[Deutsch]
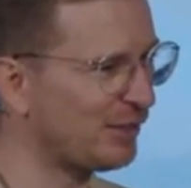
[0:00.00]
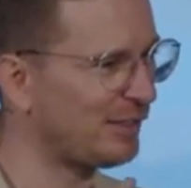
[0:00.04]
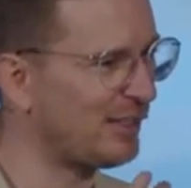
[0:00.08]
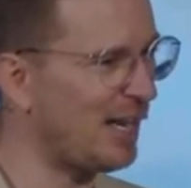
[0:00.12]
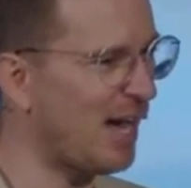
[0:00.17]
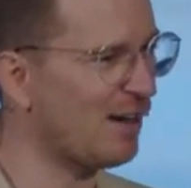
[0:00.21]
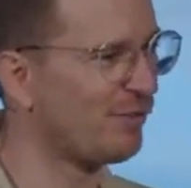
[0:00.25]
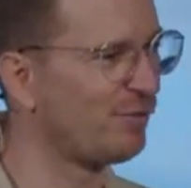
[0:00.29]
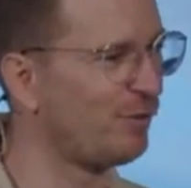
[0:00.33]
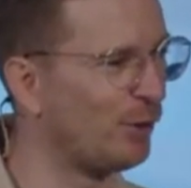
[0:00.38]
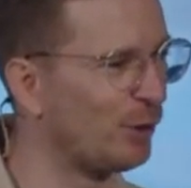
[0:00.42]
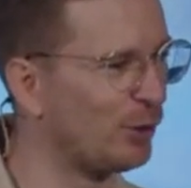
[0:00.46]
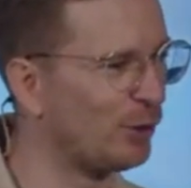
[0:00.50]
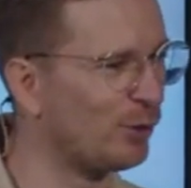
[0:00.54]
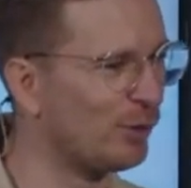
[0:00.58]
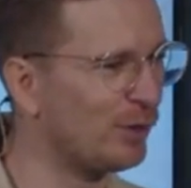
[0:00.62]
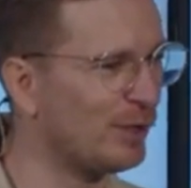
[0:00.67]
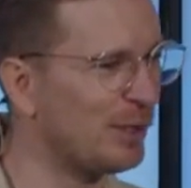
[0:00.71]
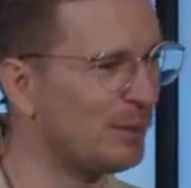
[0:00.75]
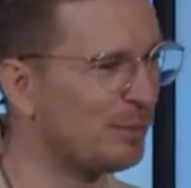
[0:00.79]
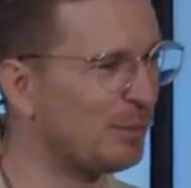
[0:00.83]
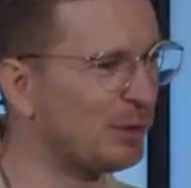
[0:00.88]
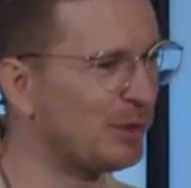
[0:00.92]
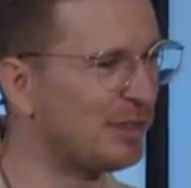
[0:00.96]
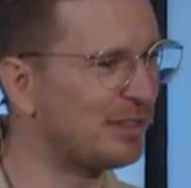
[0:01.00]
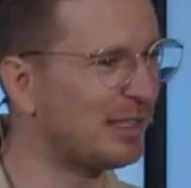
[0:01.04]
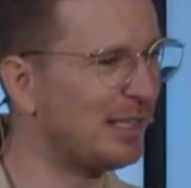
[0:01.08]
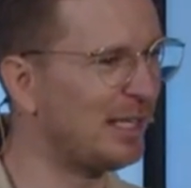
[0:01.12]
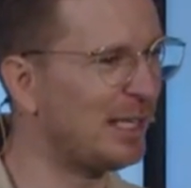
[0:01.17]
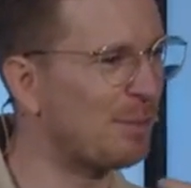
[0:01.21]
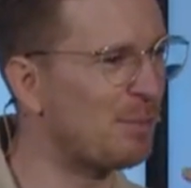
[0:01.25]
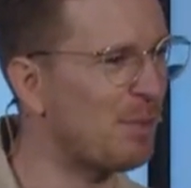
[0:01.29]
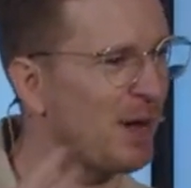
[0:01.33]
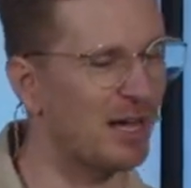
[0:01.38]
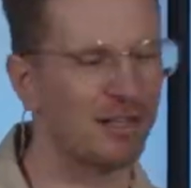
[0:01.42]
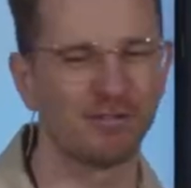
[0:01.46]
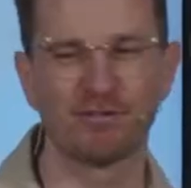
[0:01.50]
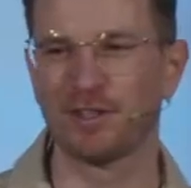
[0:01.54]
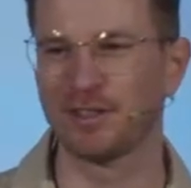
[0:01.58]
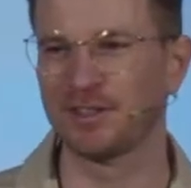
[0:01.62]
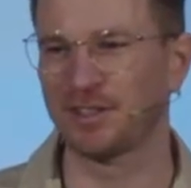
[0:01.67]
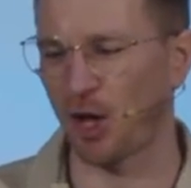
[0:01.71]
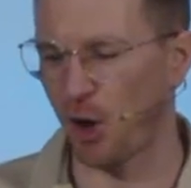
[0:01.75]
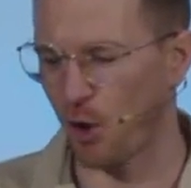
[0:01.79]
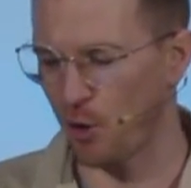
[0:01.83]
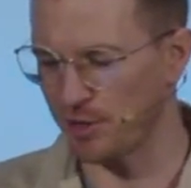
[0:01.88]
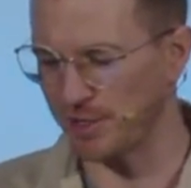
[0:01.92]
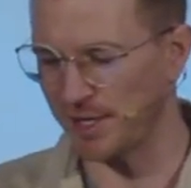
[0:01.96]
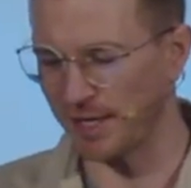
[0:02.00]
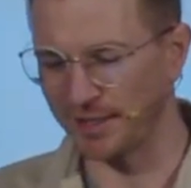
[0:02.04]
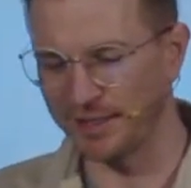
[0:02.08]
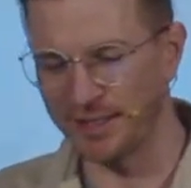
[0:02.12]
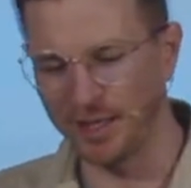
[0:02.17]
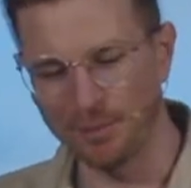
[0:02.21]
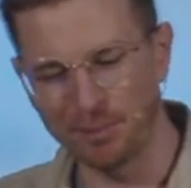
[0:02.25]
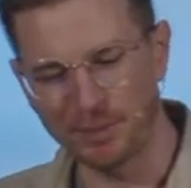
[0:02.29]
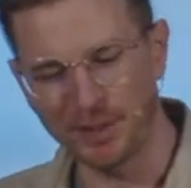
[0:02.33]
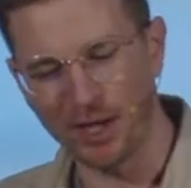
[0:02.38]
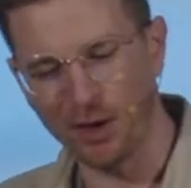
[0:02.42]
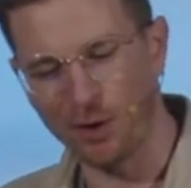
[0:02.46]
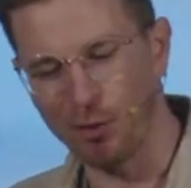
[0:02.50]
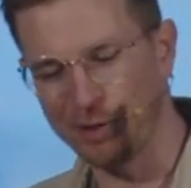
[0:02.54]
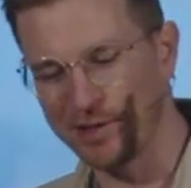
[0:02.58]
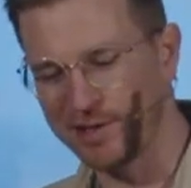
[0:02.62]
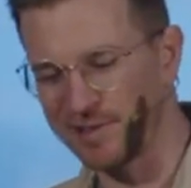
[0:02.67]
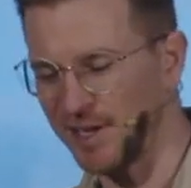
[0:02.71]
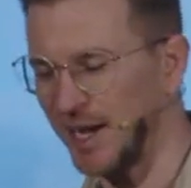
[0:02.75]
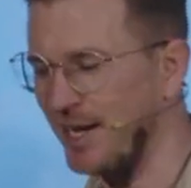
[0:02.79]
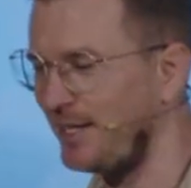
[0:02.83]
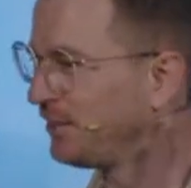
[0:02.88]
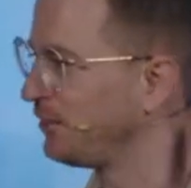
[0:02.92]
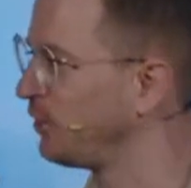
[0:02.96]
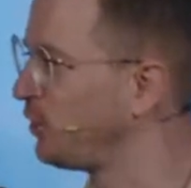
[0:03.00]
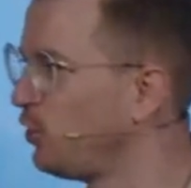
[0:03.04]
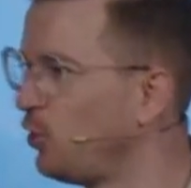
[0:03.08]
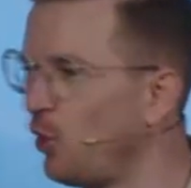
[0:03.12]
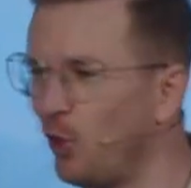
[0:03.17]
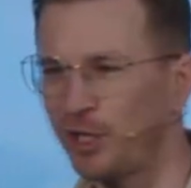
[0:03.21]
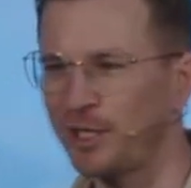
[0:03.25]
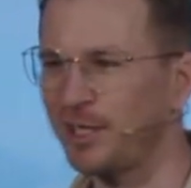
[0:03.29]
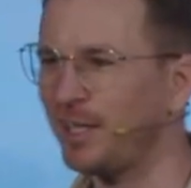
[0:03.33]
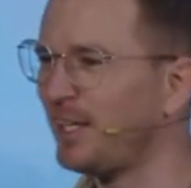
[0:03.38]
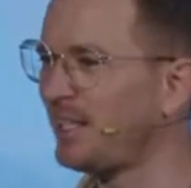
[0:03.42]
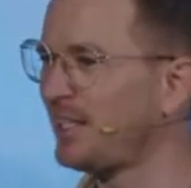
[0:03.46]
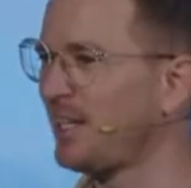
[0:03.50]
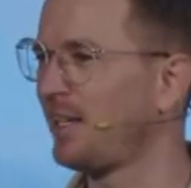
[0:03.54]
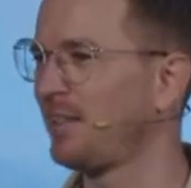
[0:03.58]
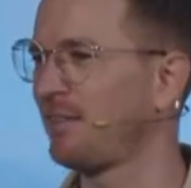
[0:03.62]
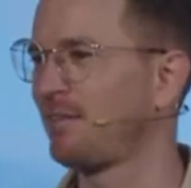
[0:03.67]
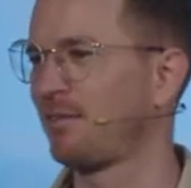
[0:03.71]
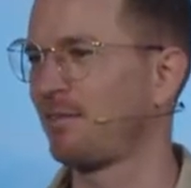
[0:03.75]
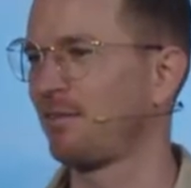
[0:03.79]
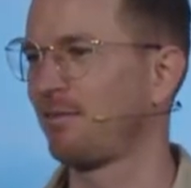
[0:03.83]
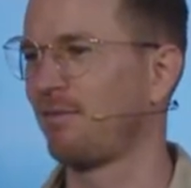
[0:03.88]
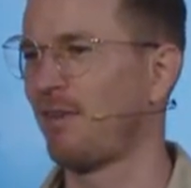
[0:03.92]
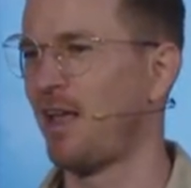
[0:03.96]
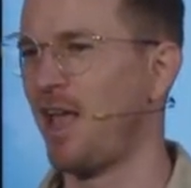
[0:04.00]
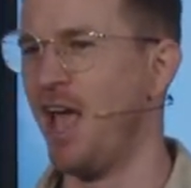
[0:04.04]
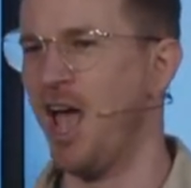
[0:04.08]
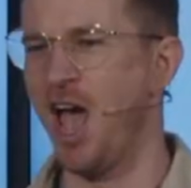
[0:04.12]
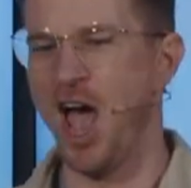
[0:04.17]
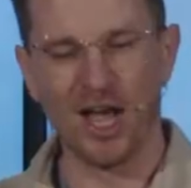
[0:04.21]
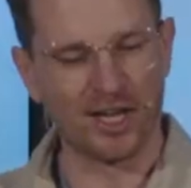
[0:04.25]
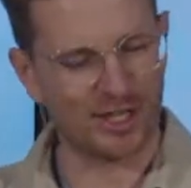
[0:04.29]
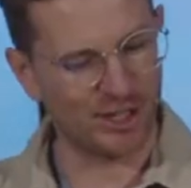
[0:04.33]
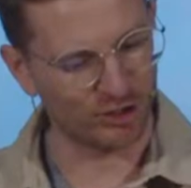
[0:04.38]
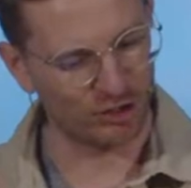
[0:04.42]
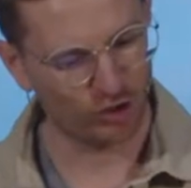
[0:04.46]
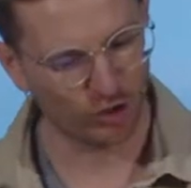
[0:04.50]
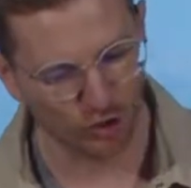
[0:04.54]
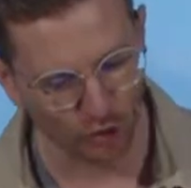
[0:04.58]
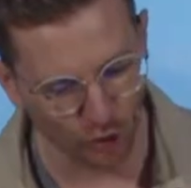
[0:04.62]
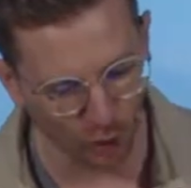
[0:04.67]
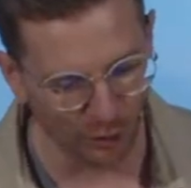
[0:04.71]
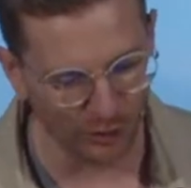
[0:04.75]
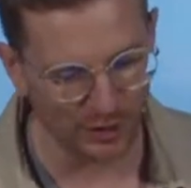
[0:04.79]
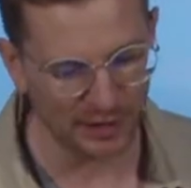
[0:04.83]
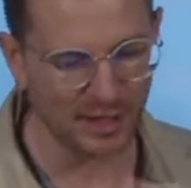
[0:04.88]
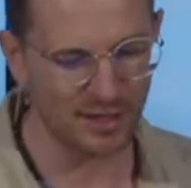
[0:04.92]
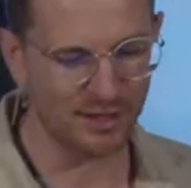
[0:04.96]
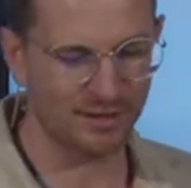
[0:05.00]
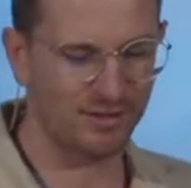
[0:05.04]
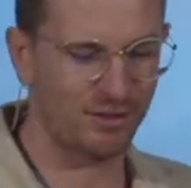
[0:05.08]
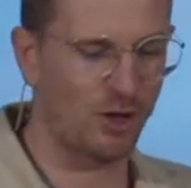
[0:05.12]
nachfolgen und ihm unser Leben anvertrauen, dann gibt er uns ein glückliches, Gesundes,